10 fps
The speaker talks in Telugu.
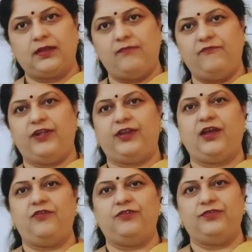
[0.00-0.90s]

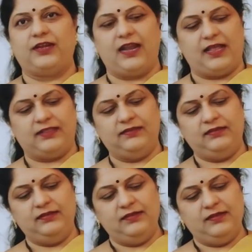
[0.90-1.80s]
కంఫర్ట్గా ఉంటుంది క్లాత్
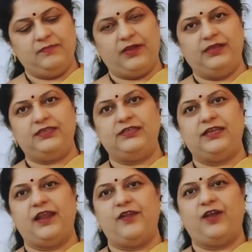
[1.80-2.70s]
మంచి
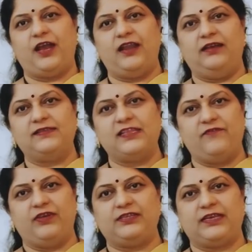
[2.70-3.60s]
ఎల్లో కలర్
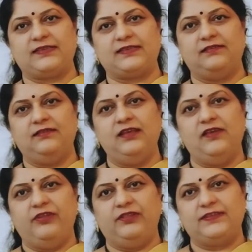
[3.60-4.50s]
సిల్వర్ చెక్స్
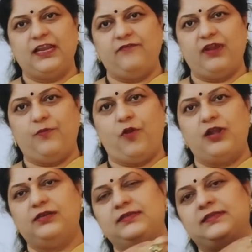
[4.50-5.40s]
విత్ సిల్వర్
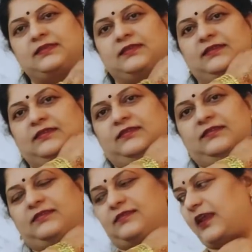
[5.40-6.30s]
బార్డర్స్
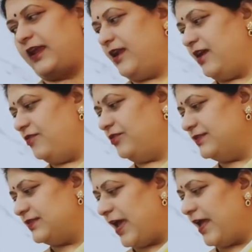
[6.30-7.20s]
స్టైల్గా
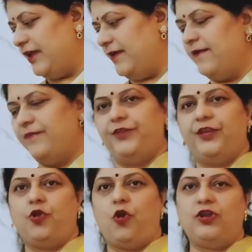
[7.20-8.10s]
ఉంటుంది శారీ
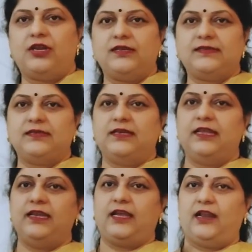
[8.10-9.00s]
దీనికి కాంట్రాస్ట్
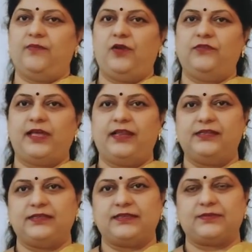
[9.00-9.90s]
గ్రీన్ కలర్ బ్లౌజ్
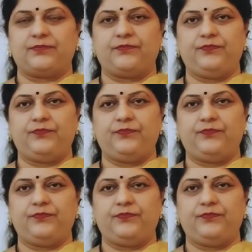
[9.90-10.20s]
అరేంజ్ చేసాం